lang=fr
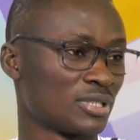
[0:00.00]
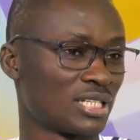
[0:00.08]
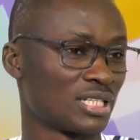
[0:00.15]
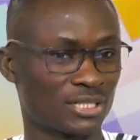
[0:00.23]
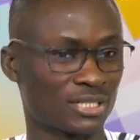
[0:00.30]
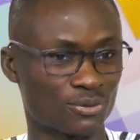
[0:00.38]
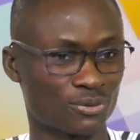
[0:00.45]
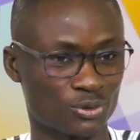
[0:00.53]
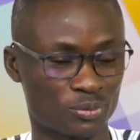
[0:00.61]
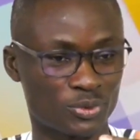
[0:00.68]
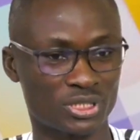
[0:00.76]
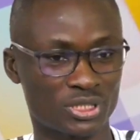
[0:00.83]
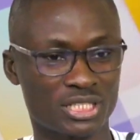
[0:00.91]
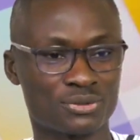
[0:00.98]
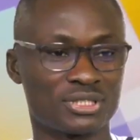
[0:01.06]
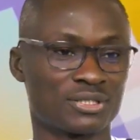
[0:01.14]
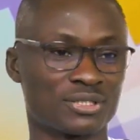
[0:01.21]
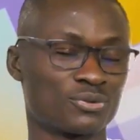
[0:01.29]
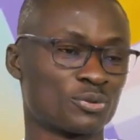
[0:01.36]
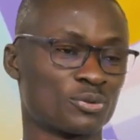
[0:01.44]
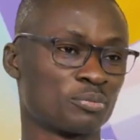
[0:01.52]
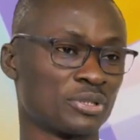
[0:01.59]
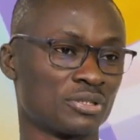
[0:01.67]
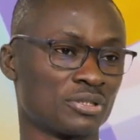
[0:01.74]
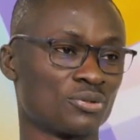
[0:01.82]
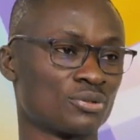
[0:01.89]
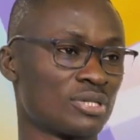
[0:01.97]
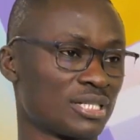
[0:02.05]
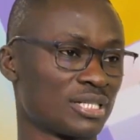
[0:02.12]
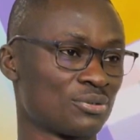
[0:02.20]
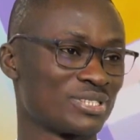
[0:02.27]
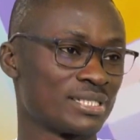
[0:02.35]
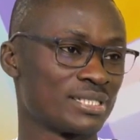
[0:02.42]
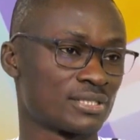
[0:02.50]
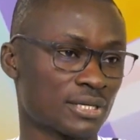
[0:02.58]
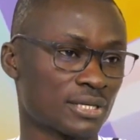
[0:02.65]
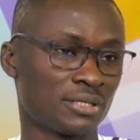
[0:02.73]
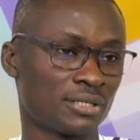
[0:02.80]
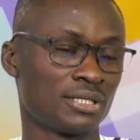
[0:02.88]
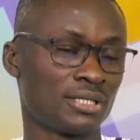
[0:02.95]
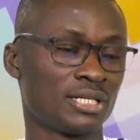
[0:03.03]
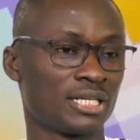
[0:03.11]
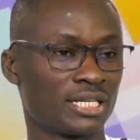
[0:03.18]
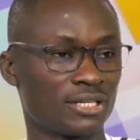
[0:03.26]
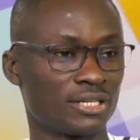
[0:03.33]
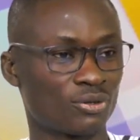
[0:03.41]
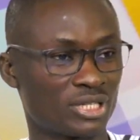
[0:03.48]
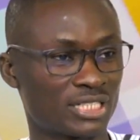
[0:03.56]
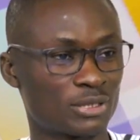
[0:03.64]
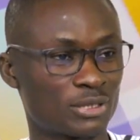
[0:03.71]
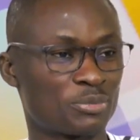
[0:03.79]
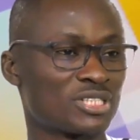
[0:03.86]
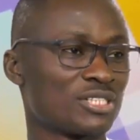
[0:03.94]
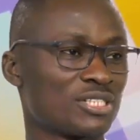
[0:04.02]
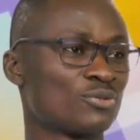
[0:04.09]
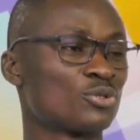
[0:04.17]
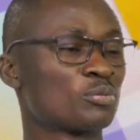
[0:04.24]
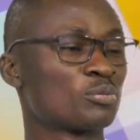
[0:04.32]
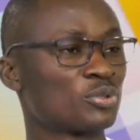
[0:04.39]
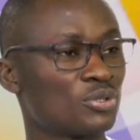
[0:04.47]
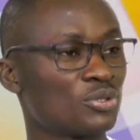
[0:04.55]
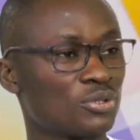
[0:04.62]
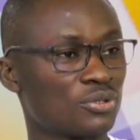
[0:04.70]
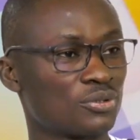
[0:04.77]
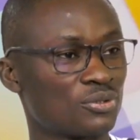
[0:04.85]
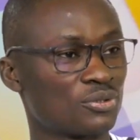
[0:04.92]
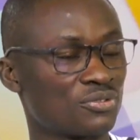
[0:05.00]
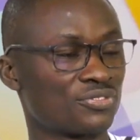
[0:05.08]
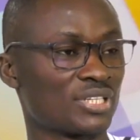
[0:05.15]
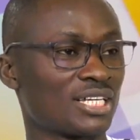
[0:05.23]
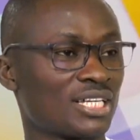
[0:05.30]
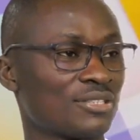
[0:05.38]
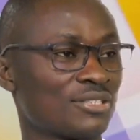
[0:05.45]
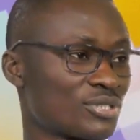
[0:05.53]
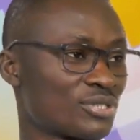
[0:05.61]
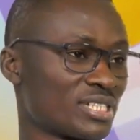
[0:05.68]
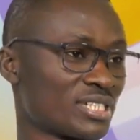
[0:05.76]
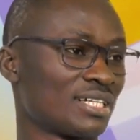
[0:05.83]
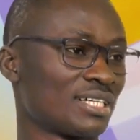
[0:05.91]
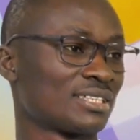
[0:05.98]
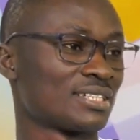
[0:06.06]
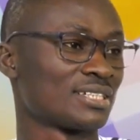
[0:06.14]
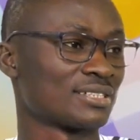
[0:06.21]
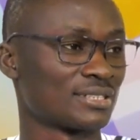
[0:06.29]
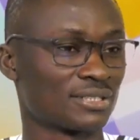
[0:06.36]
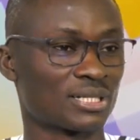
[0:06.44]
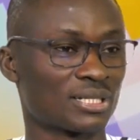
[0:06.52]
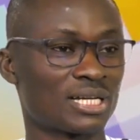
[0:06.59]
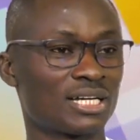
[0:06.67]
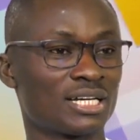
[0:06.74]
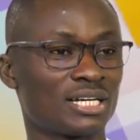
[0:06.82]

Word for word: Des grands groupes, on a eu des groupes euh, au-delà de 600 et on a des petits groupes de, 20, de 50, etc.